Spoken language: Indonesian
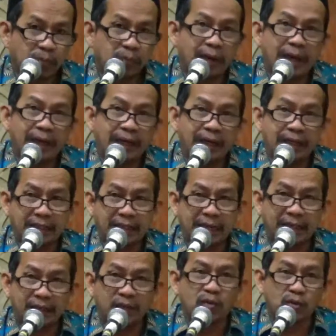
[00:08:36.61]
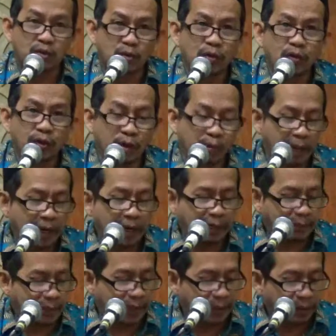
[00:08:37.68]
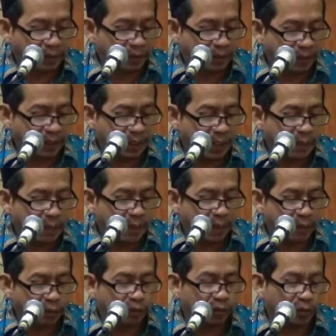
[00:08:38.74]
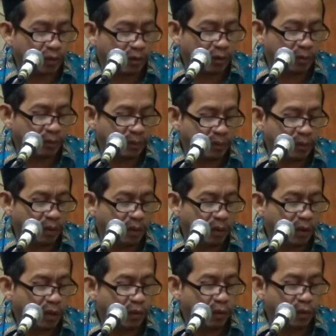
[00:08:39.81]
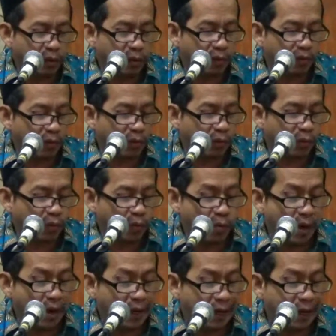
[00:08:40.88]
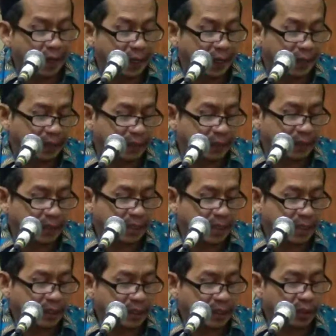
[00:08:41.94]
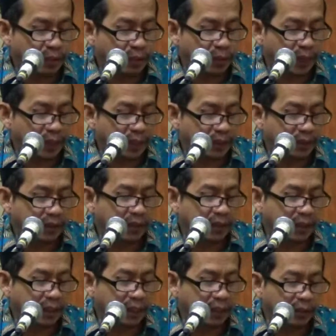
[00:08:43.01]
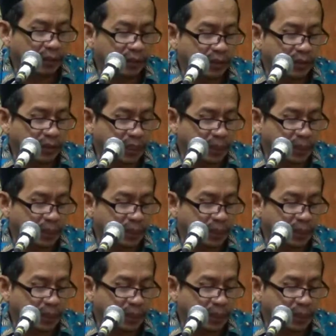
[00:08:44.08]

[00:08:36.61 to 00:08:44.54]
malaikat sing rata guyu gitu ya malaikat Malik di sini merengut tok merkoroi roh wong wong elek-elek ah kesuwen ngger ketok